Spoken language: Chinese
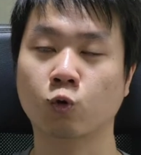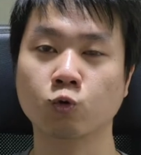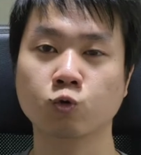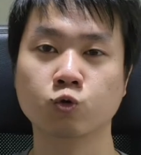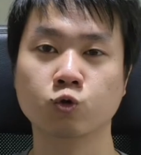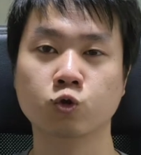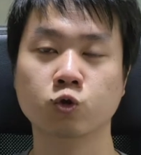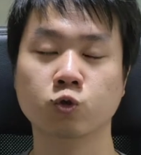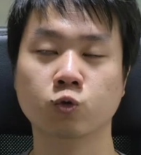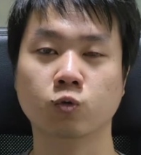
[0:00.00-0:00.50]
工
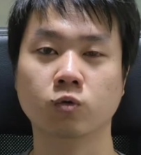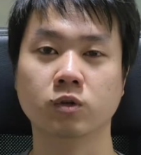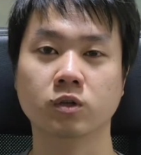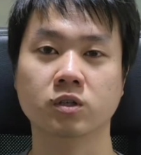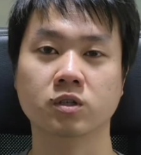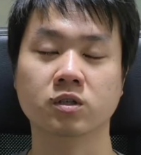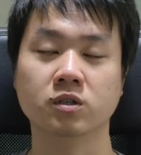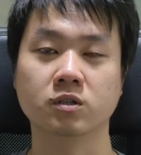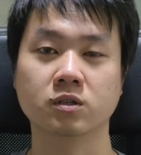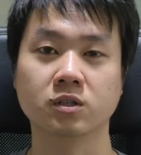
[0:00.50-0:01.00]
具或者
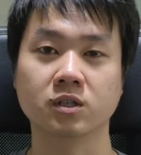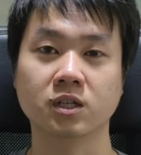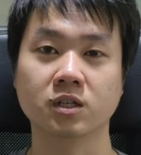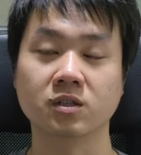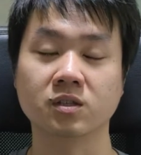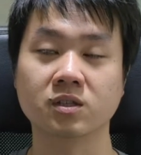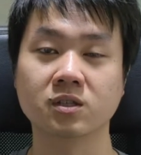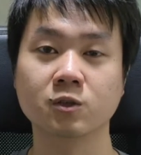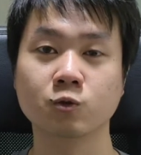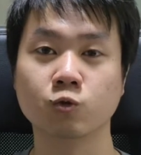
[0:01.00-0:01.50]
是一些
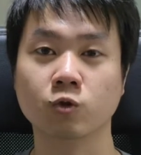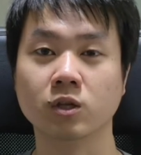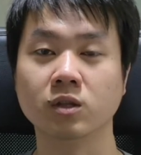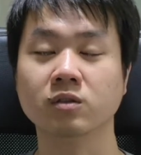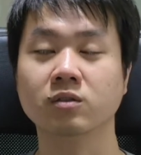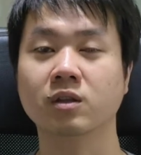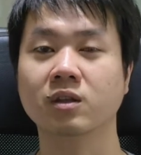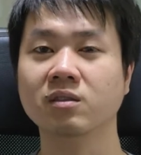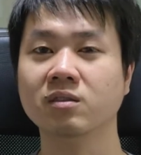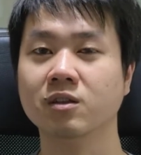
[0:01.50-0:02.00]
资源
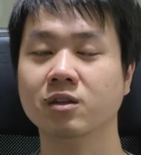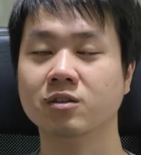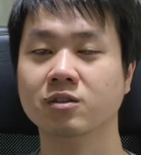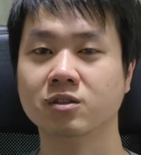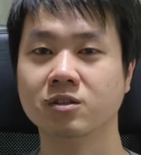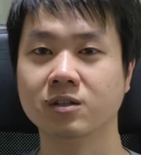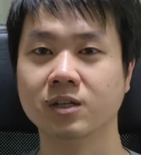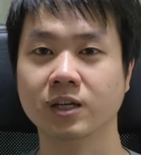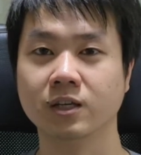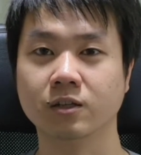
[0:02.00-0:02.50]
等等
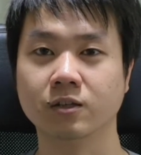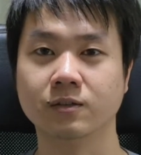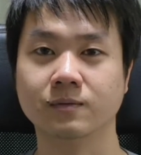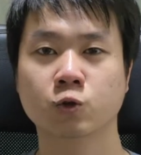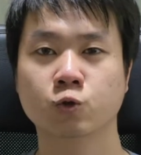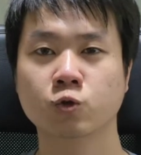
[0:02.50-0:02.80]
之类的。